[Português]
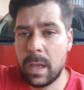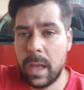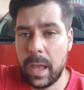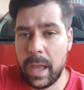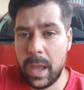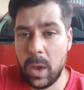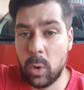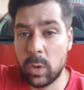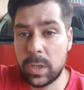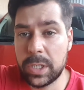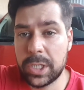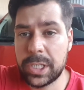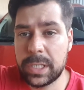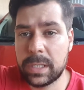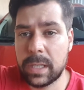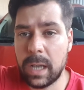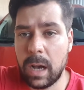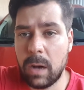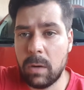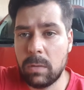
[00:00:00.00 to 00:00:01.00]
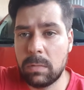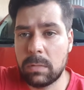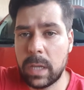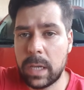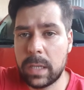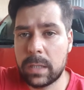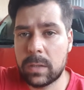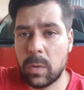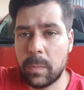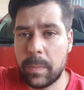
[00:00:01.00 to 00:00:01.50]
é original, né?
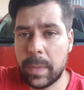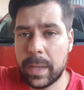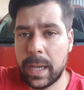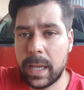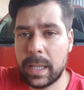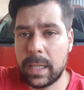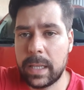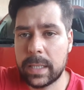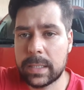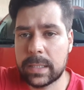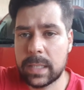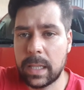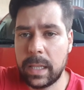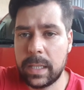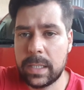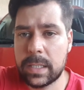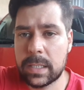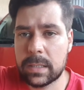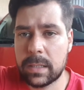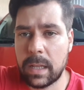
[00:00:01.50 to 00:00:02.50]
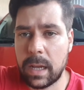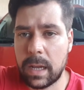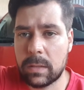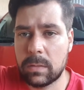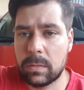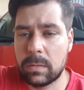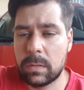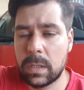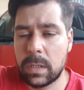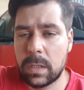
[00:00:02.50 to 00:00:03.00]
Então peguei ela em excelente
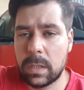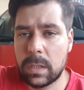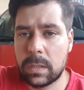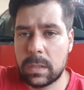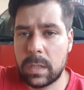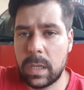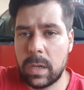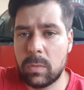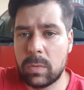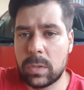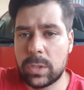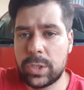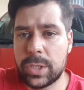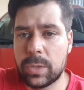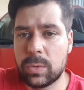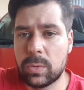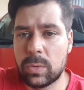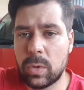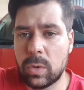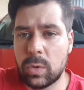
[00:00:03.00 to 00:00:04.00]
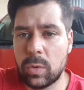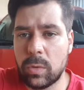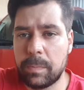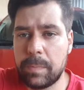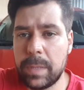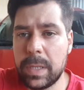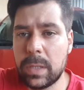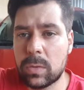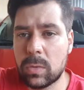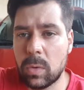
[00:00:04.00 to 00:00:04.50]
estado. Né? O antigo dono
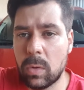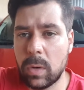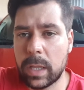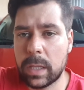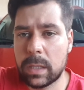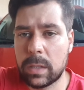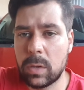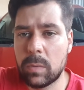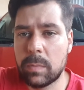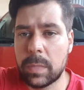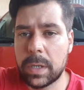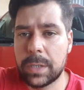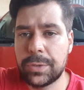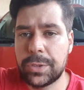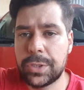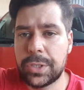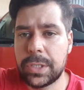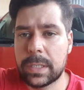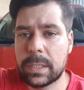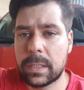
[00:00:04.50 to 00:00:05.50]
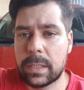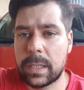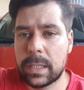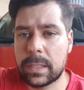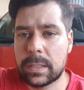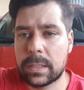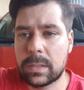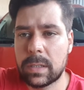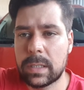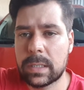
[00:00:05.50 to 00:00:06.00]
pintou ela, deu um banho de tinta
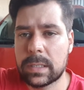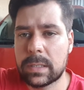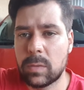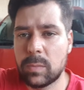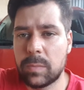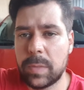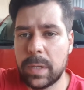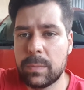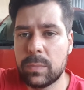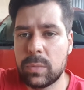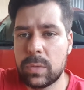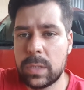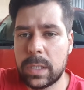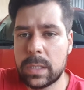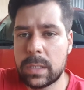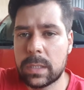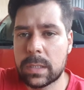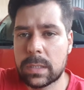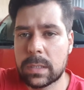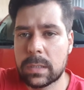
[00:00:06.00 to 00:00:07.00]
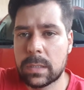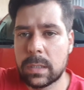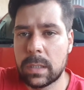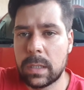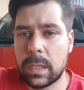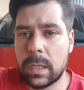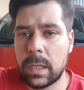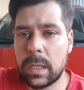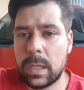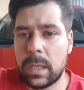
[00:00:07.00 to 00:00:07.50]
nelas, então elas estão bem bonitas.
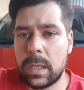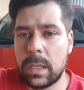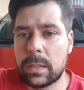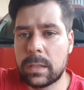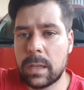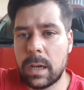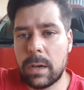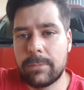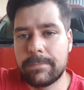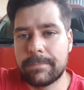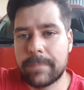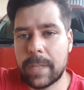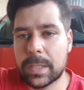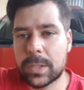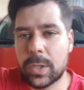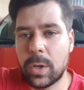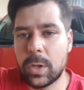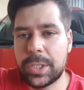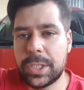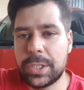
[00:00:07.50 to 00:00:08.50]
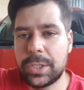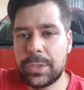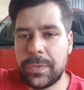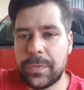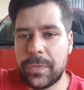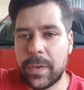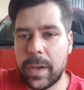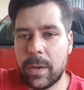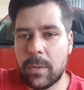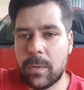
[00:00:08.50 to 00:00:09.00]
Então as rodinhas de
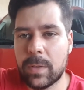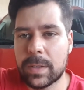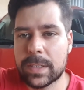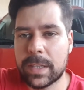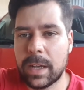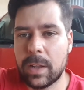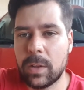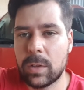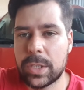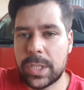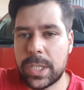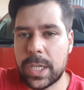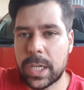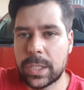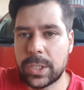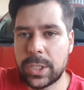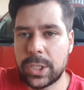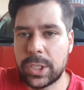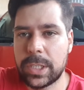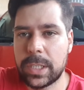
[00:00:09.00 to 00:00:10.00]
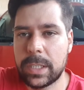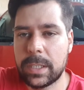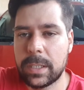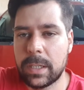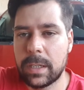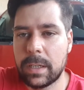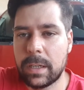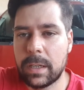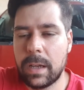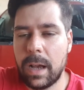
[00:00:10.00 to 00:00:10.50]
ferro com as calotinhas que a gente
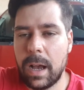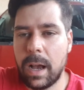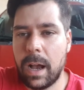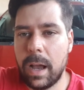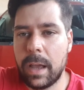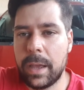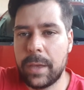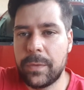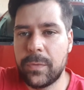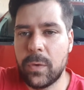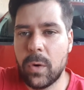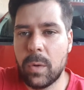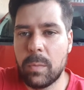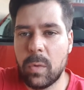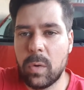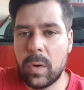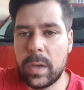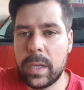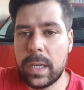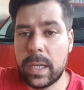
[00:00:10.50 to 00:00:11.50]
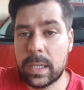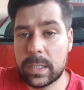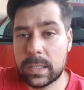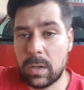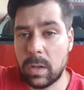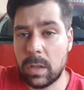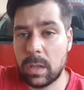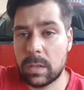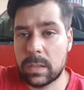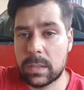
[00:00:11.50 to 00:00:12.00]
reformou aí, que as
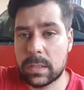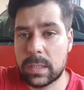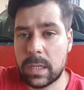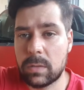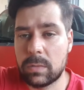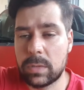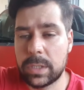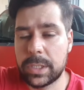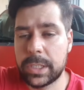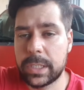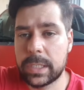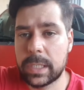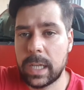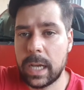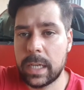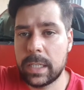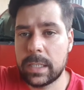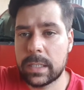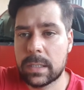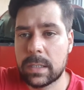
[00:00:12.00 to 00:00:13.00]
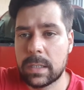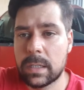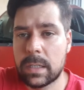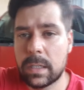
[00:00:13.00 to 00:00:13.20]
calotas eram originais,